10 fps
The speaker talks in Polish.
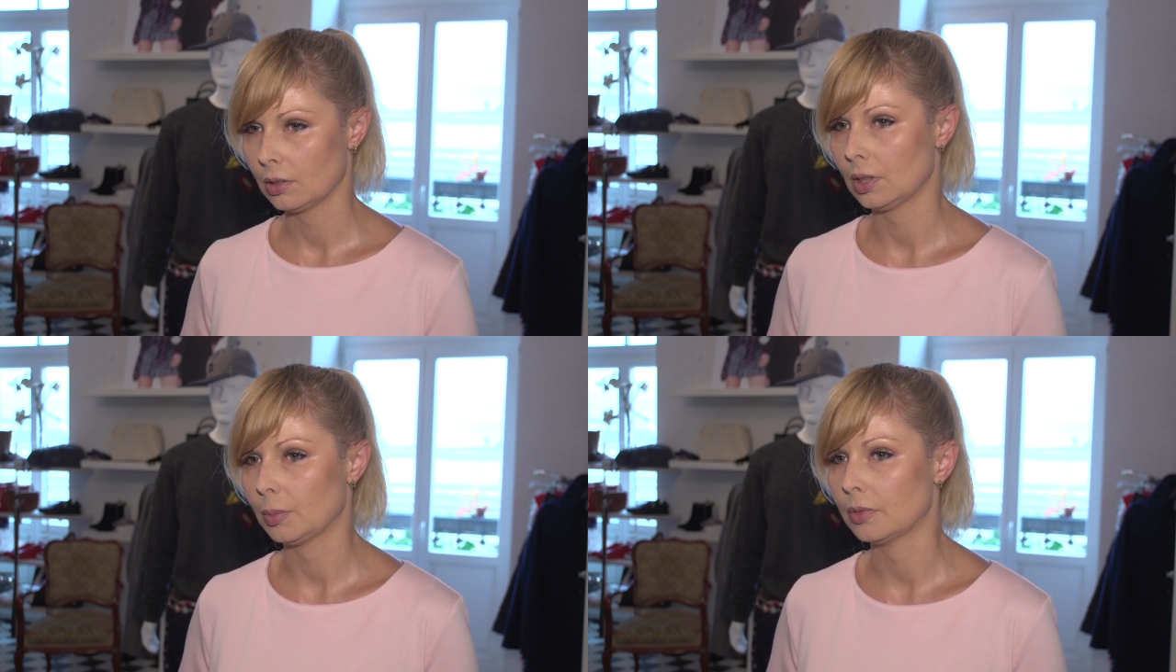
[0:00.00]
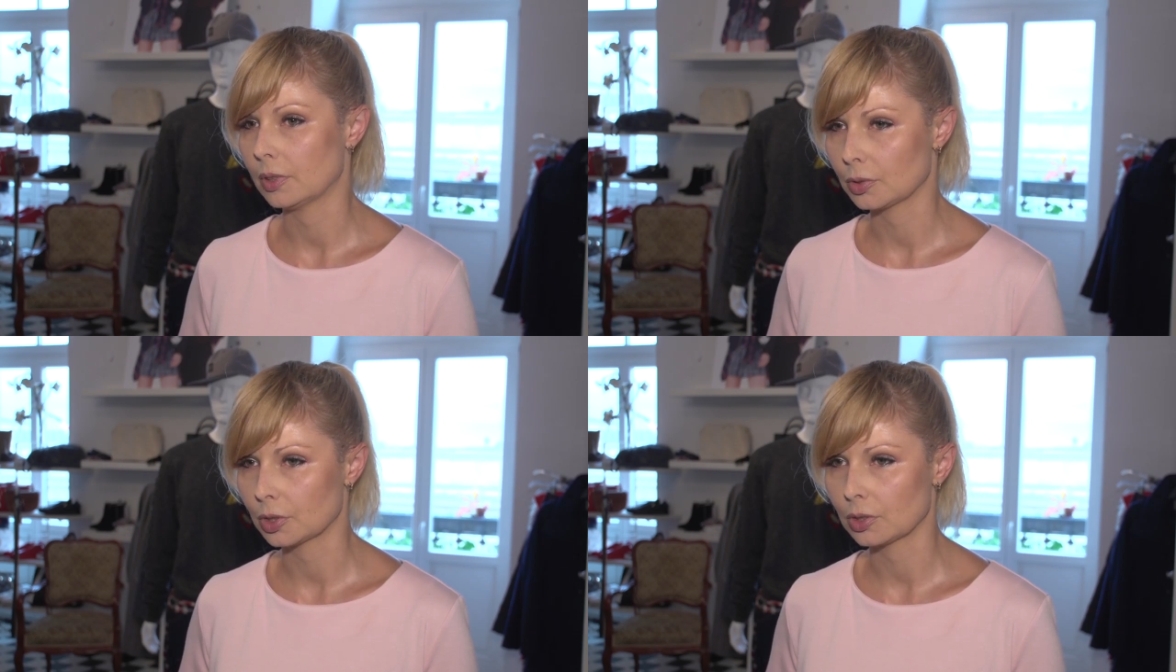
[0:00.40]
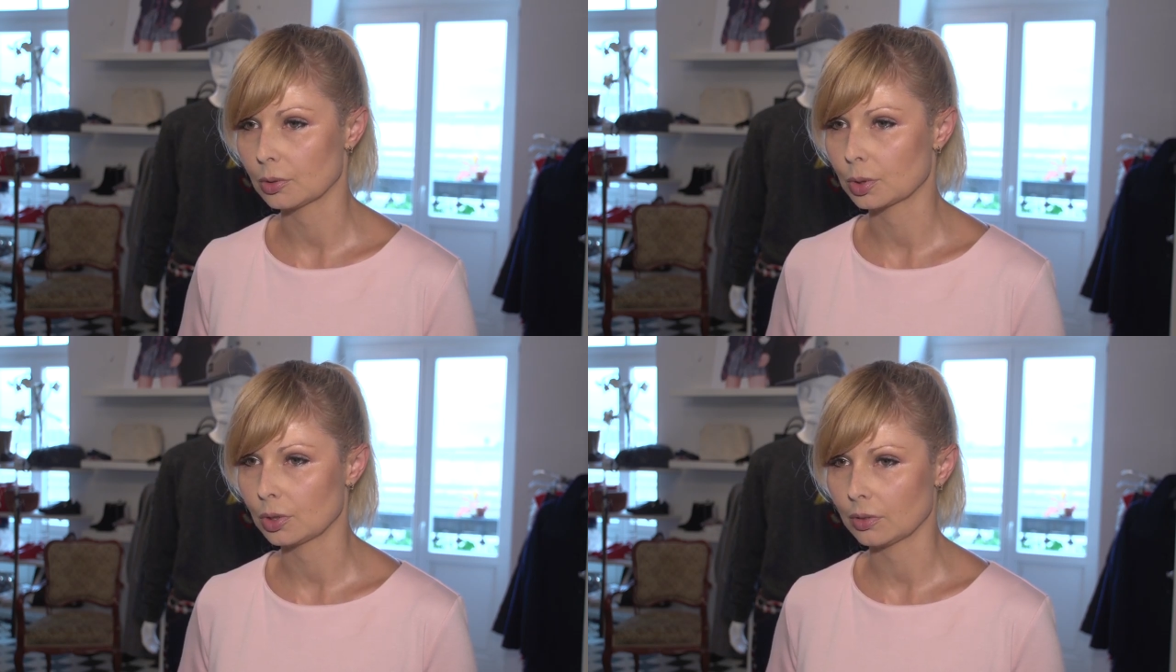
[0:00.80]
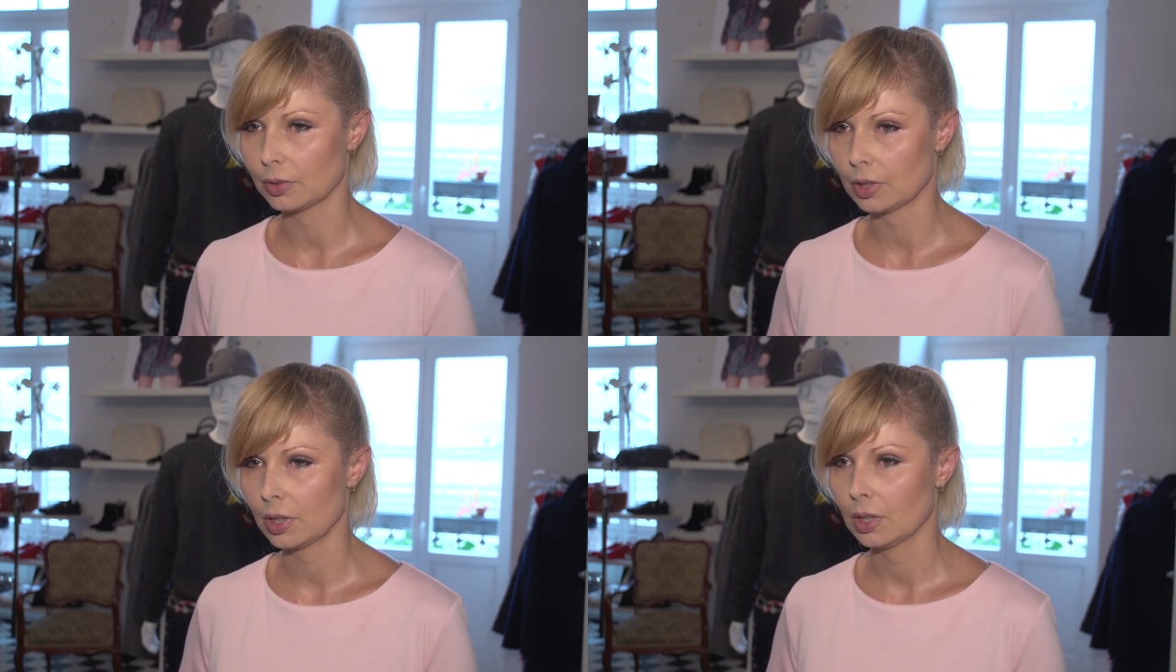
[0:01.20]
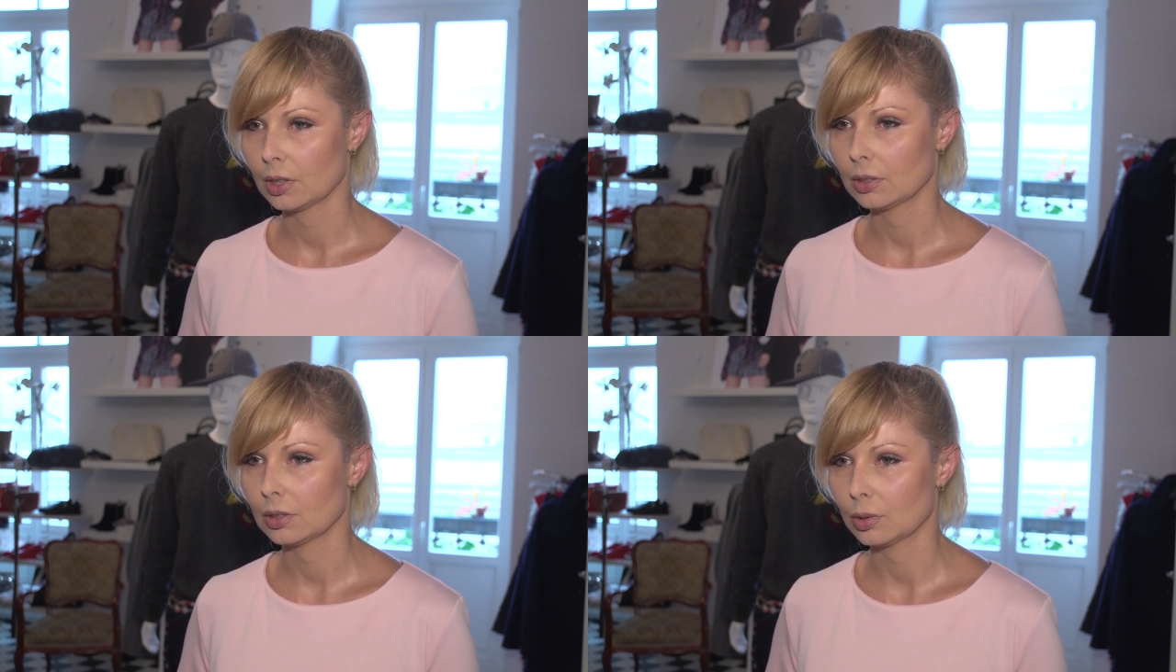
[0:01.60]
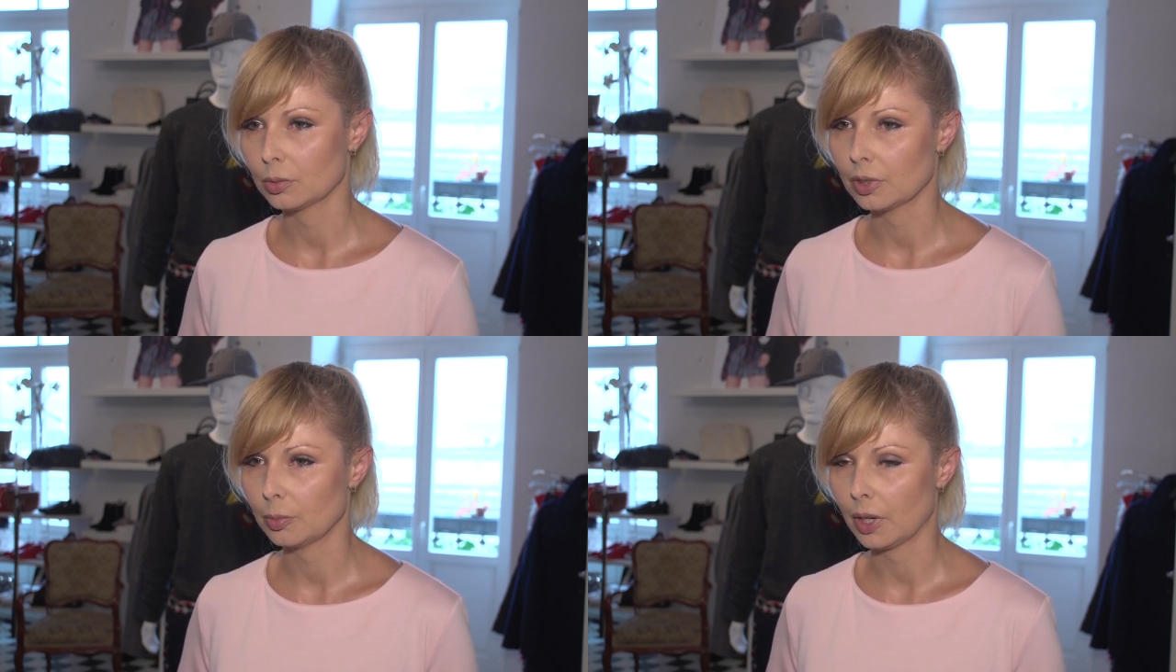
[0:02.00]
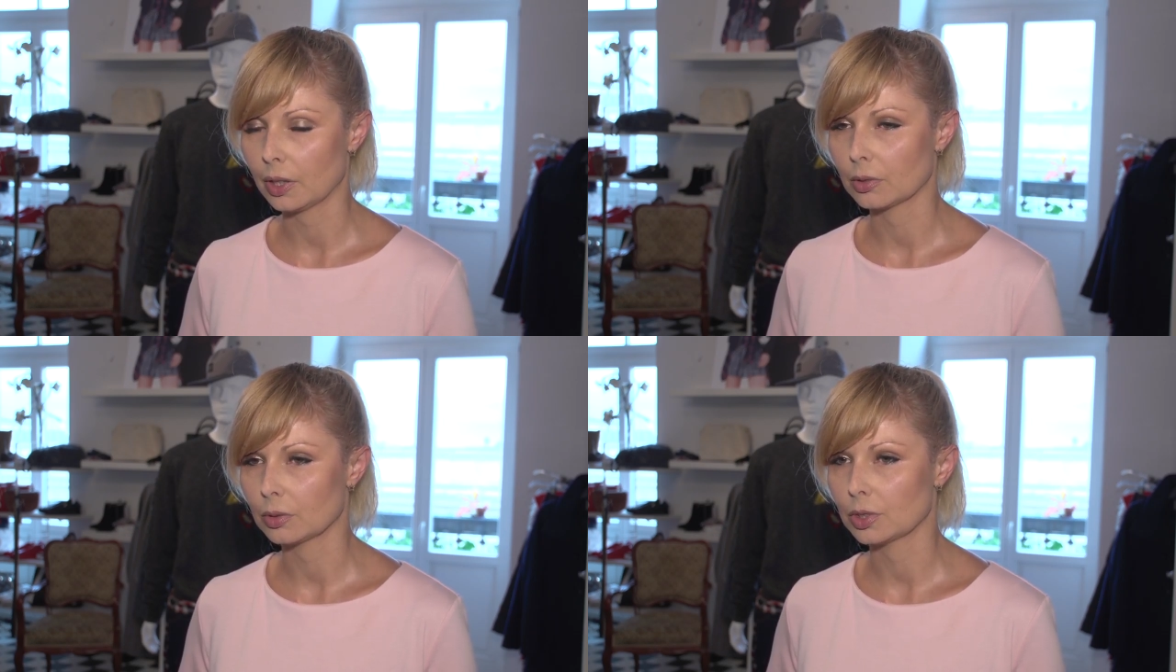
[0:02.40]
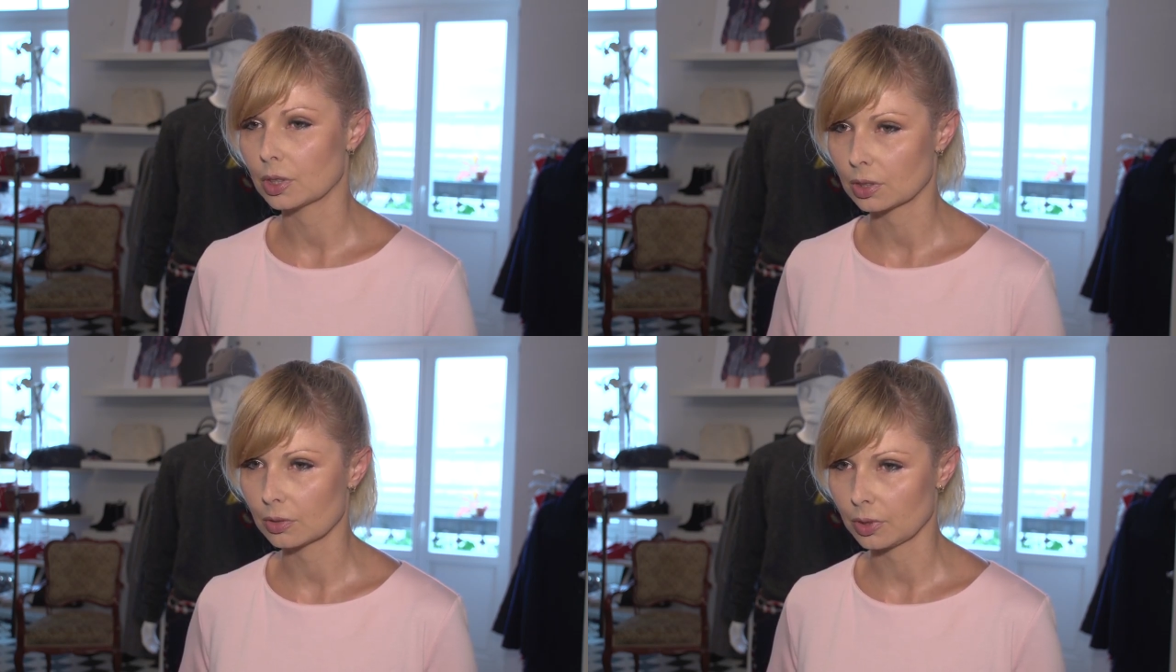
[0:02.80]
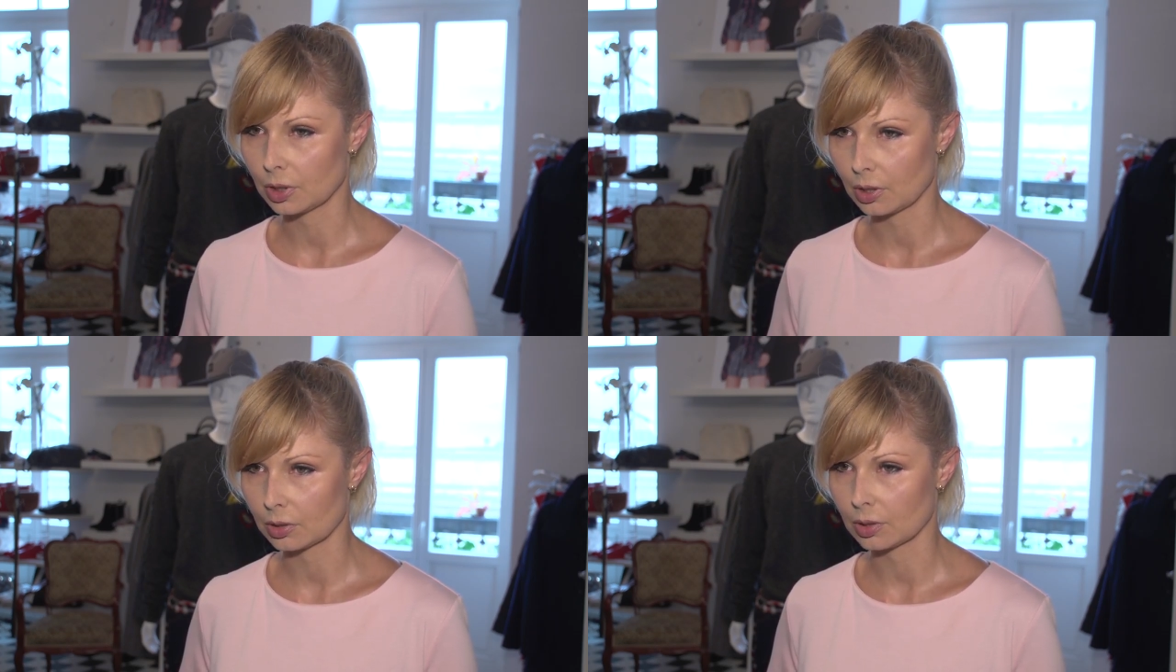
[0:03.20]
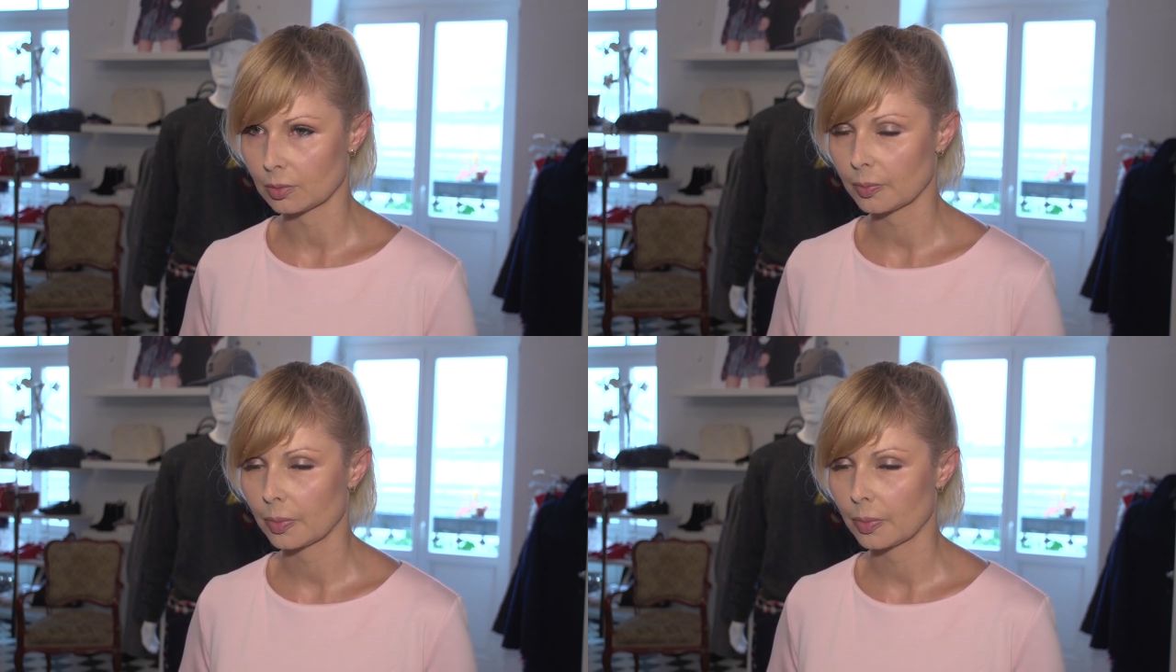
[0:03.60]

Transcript: zapewne wszyscy uczniowie uwielbiają i często w nich chodzą.